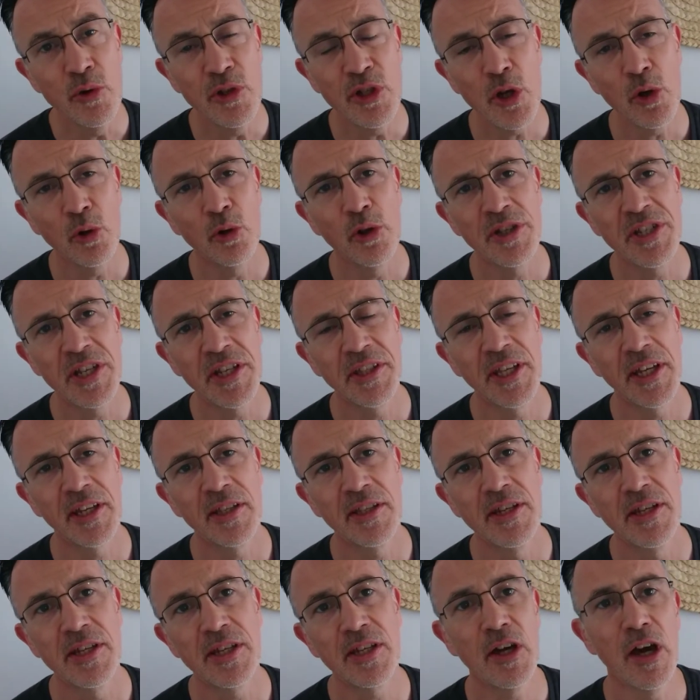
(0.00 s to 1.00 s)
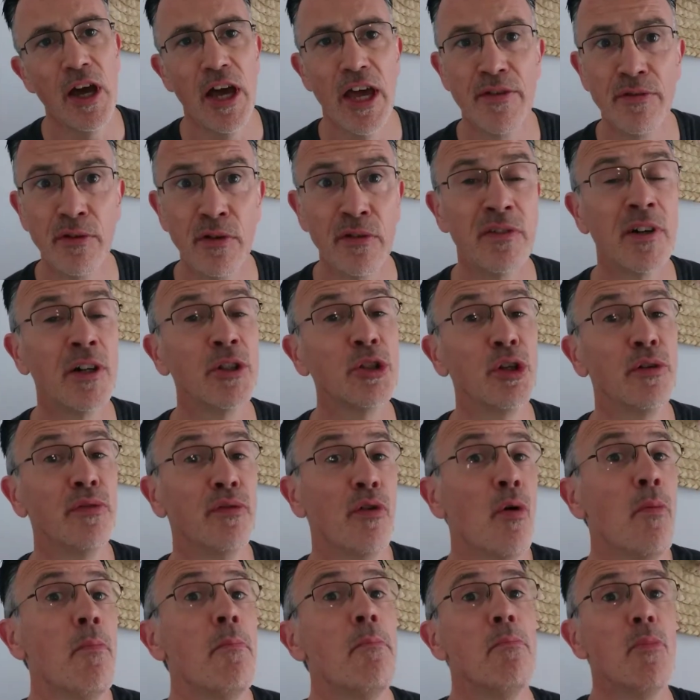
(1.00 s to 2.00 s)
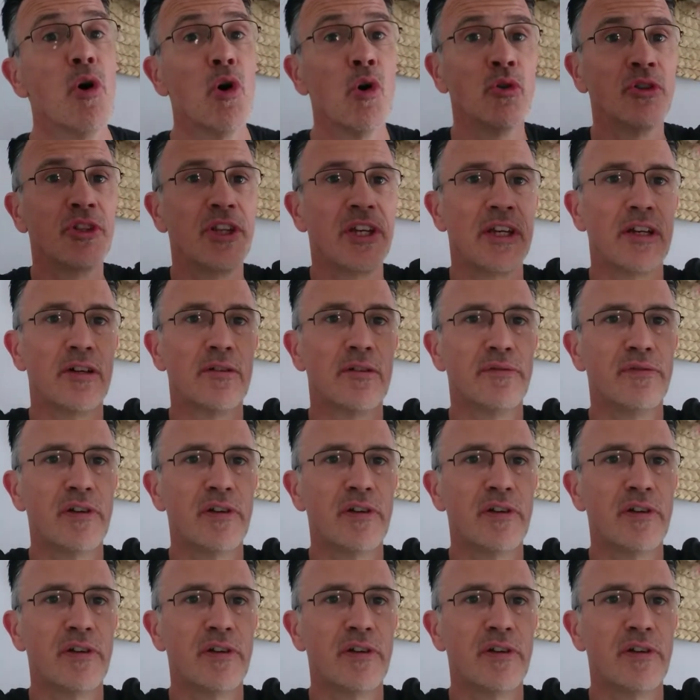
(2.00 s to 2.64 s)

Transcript: une seule de ces techniques et vos ventes vont monter en